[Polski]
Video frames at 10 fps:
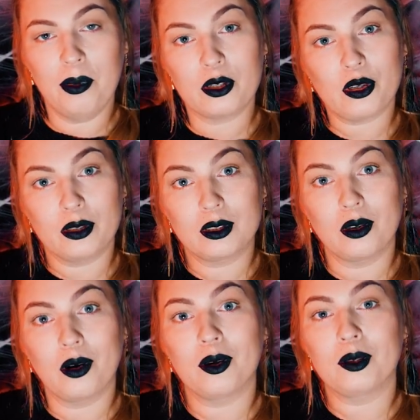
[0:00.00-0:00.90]

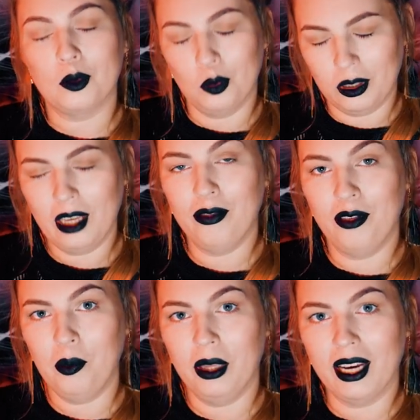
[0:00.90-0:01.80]
bieżąco tutaj w
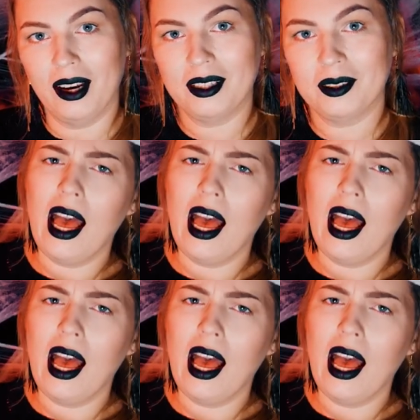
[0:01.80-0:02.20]
filmikach.